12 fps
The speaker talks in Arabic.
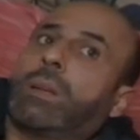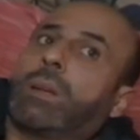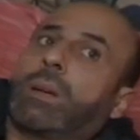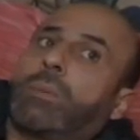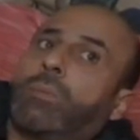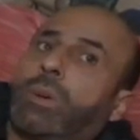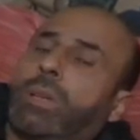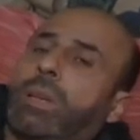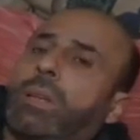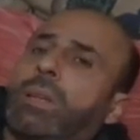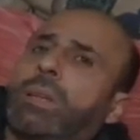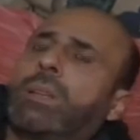الرقم
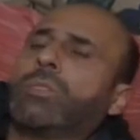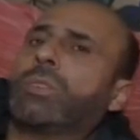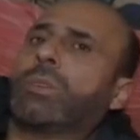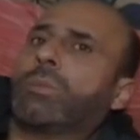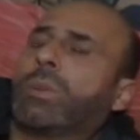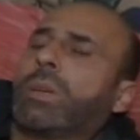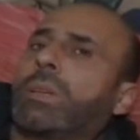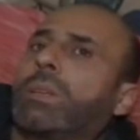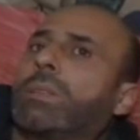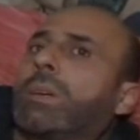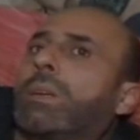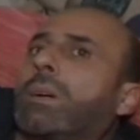وعيان على كل شيء انه انا
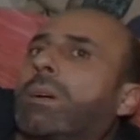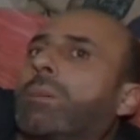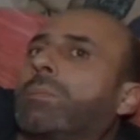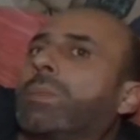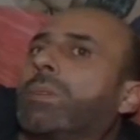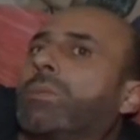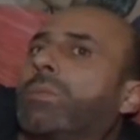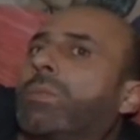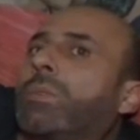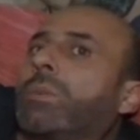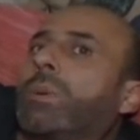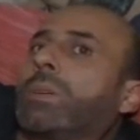حكيت على رقم
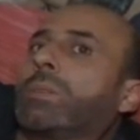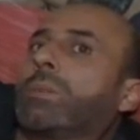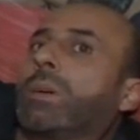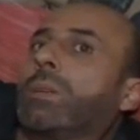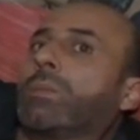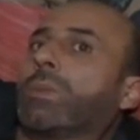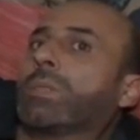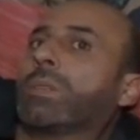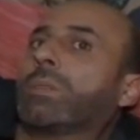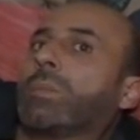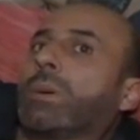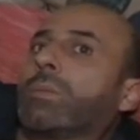تليفون اخواتي واهلي
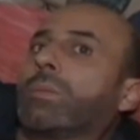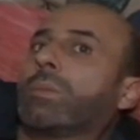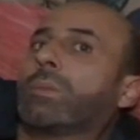تواصلت معهم